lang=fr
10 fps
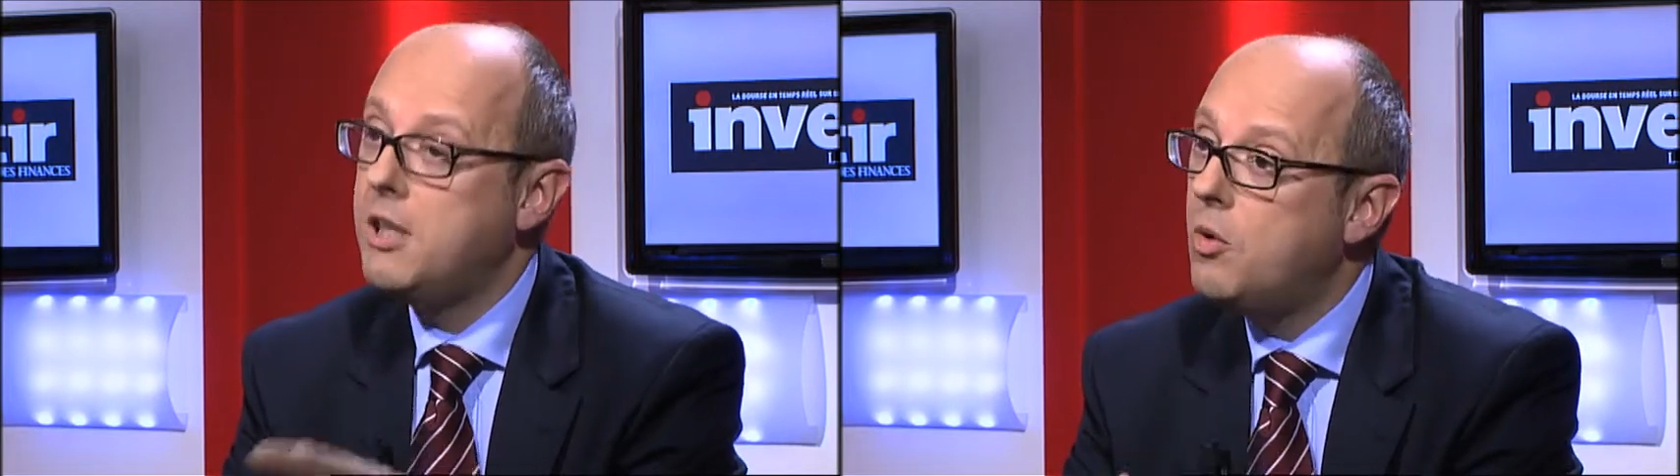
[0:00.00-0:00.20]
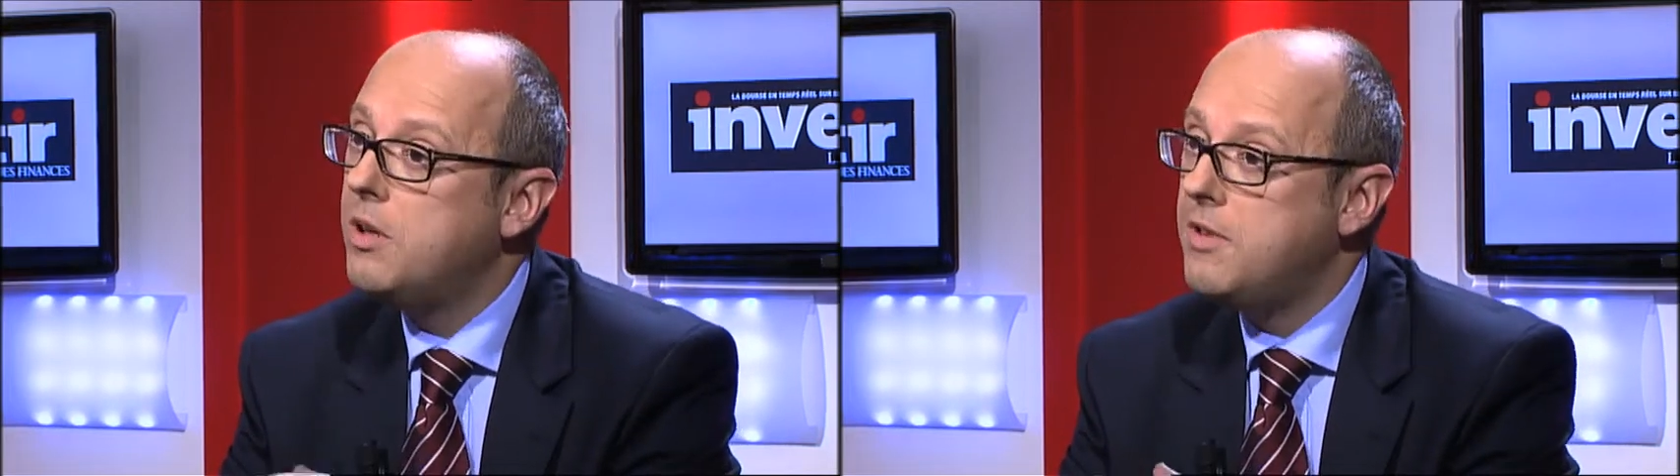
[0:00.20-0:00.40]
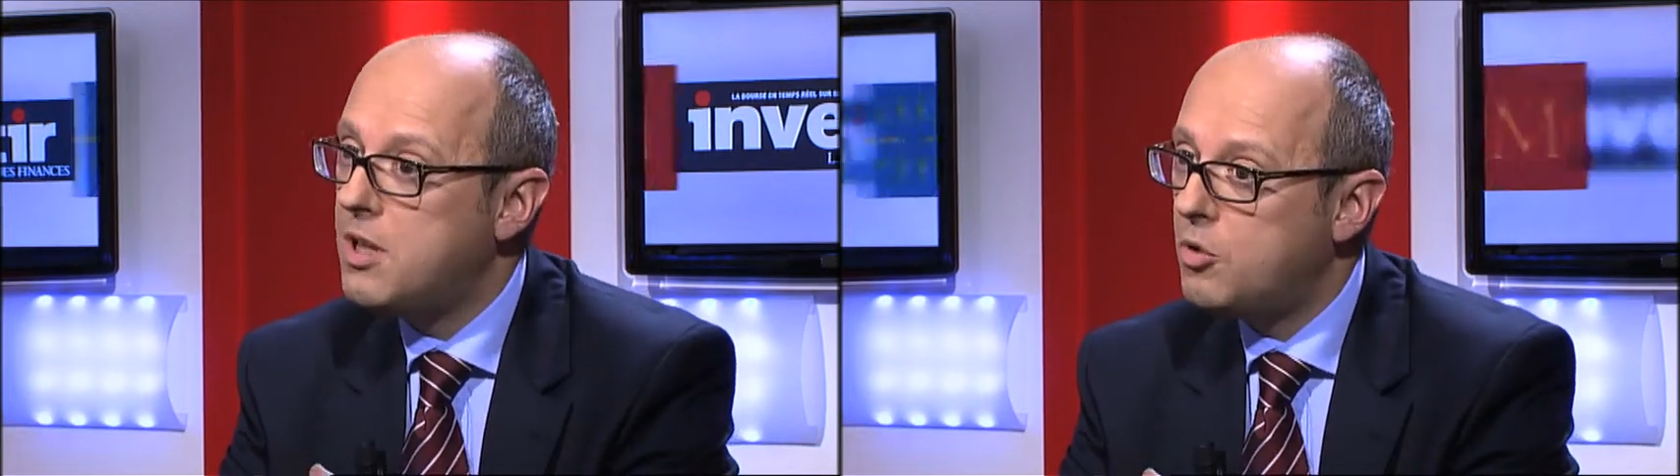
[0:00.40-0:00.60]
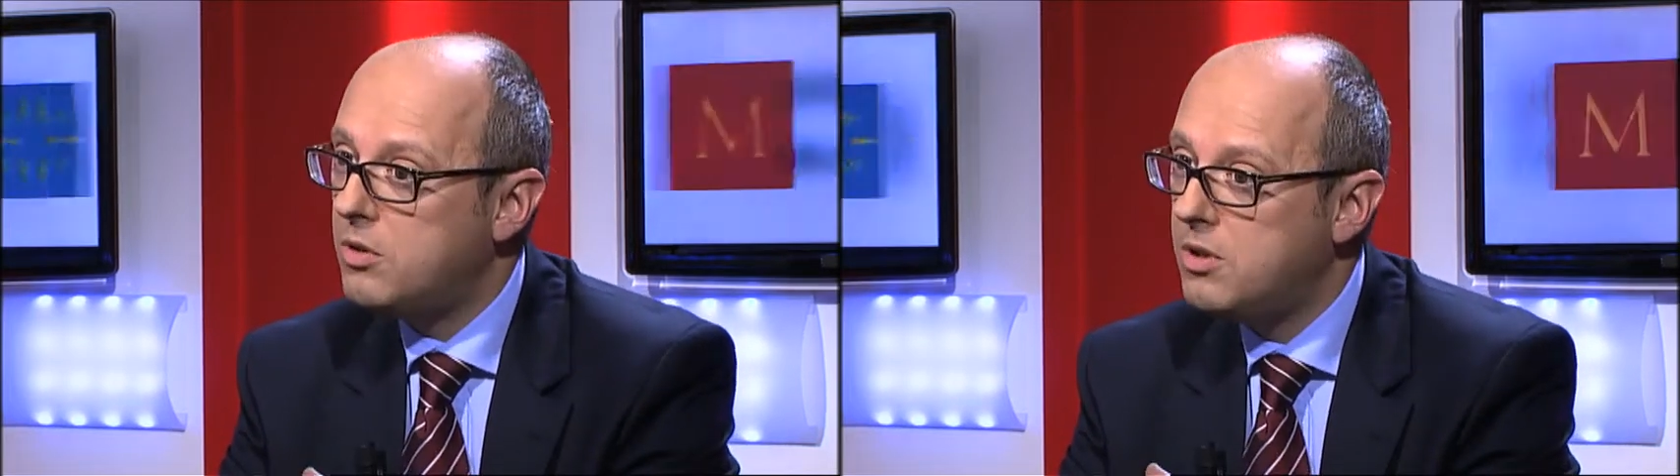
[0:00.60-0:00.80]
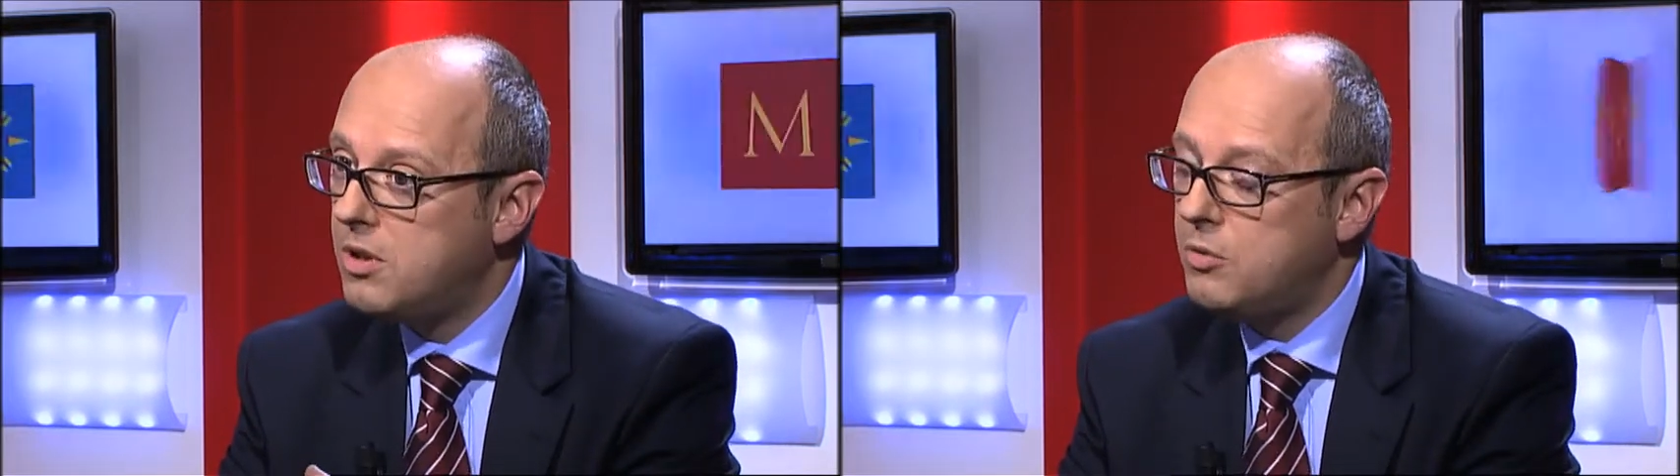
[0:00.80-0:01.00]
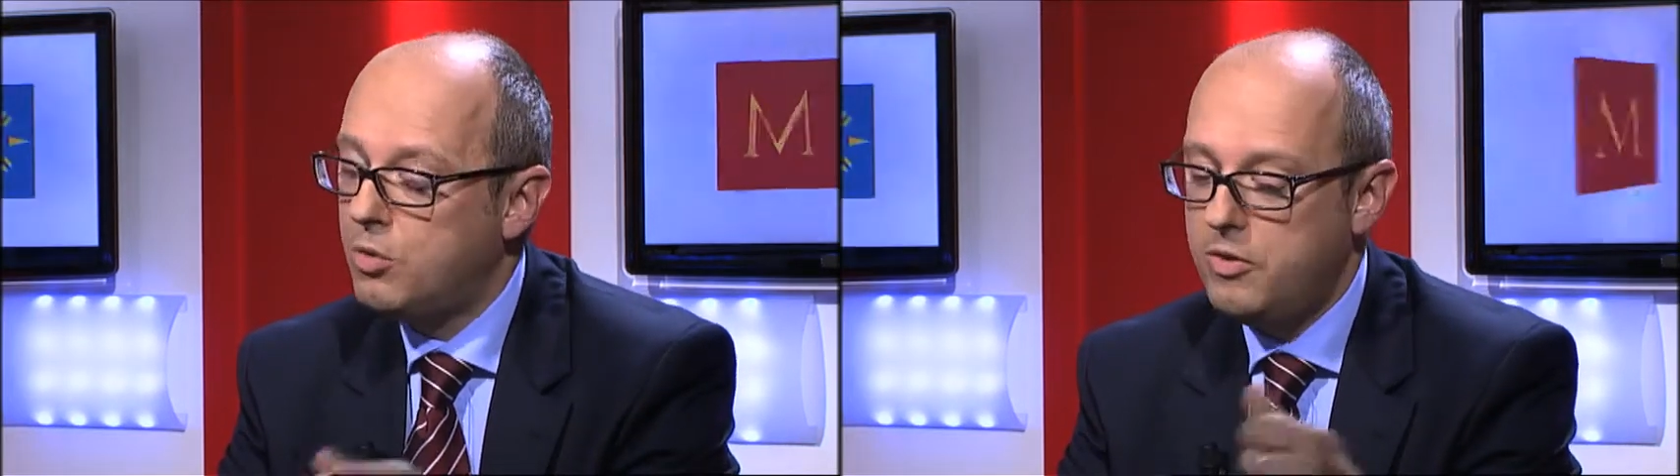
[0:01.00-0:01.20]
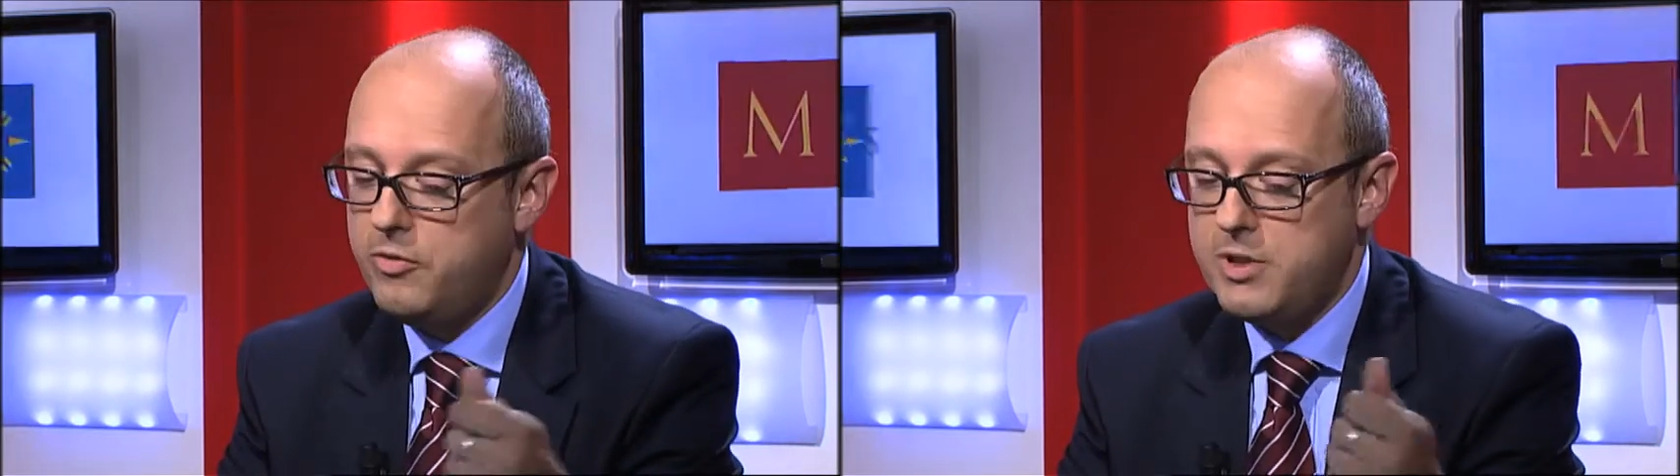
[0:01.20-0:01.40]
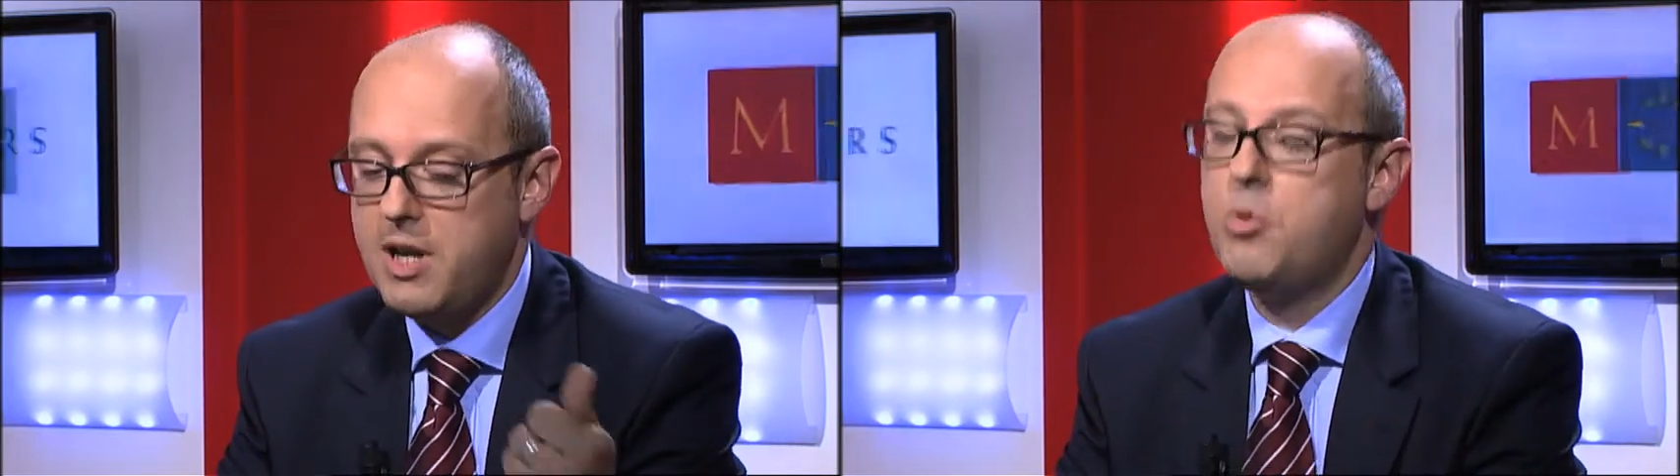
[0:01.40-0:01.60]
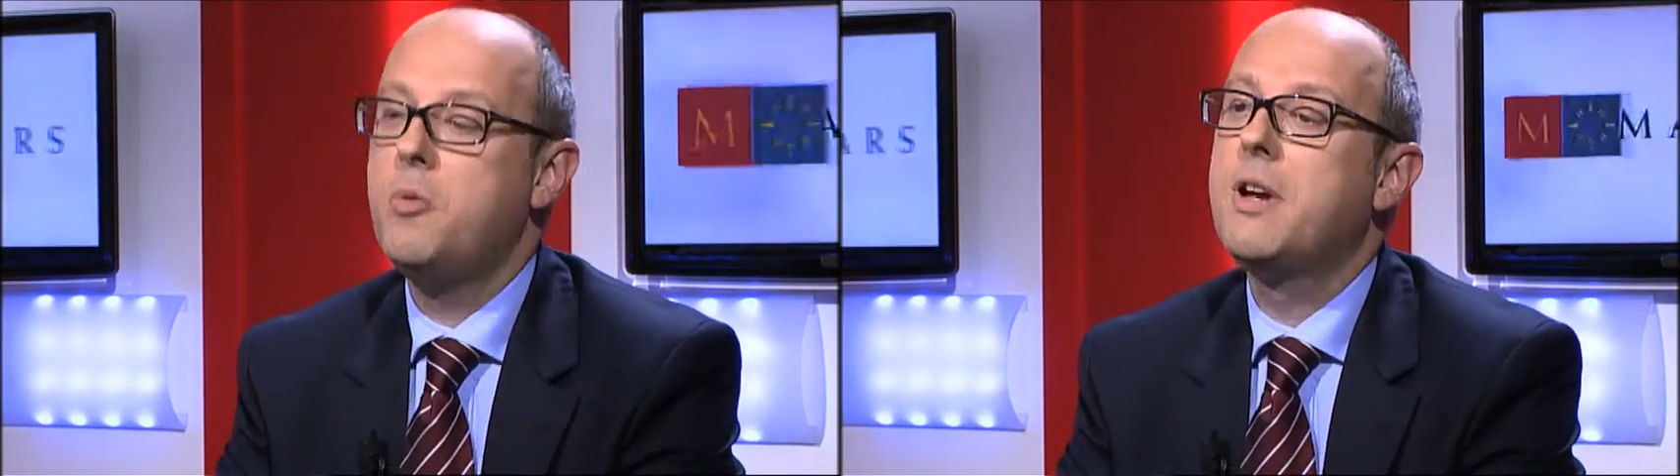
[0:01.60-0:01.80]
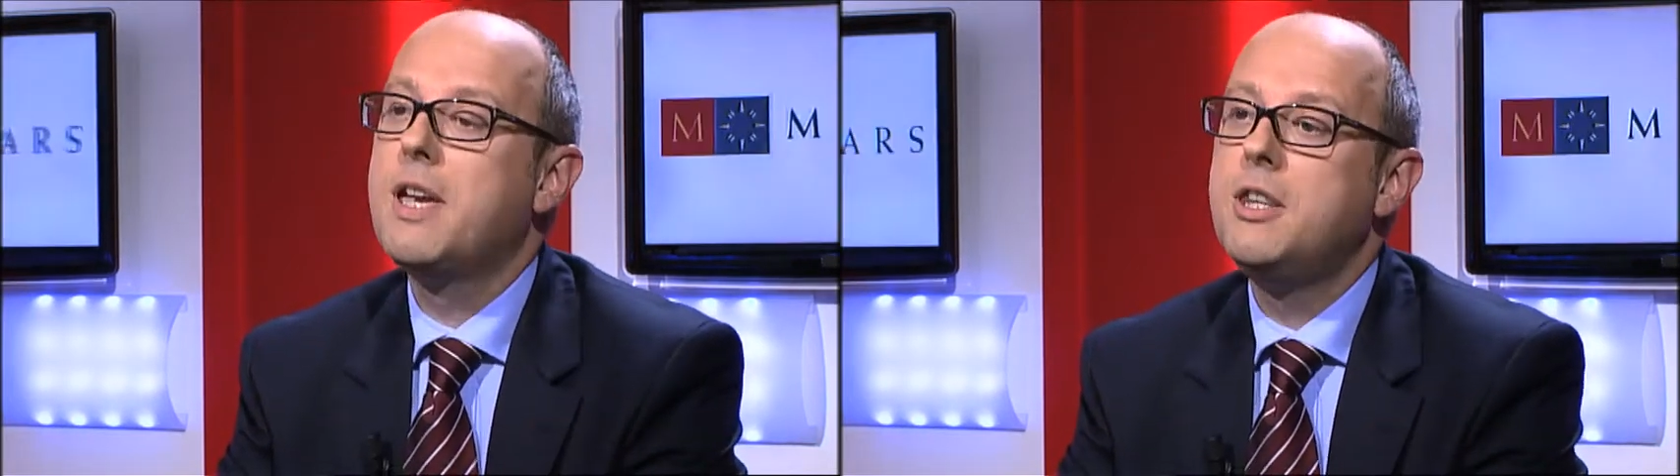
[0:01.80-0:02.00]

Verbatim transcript: catégories finalement vous avez la première